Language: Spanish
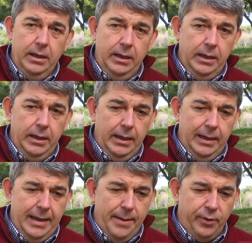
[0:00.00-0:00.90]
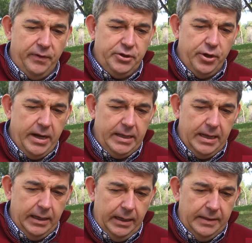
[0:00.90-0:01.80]
la
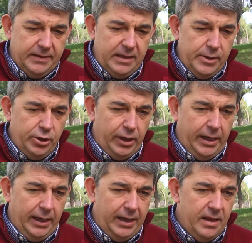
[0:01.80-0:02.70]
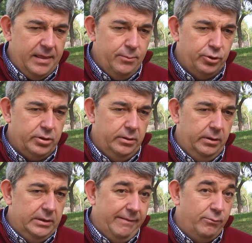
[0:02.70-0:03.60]
procesionaria, el tratamiento que realizamos,
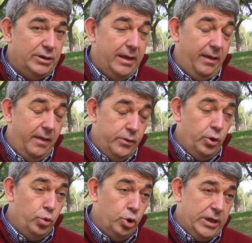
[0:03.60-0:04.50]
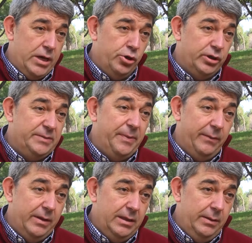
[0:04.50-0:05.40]
llevamos ya haciéndolo unos años, es
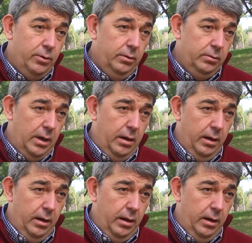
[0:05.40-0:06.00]
preventivo.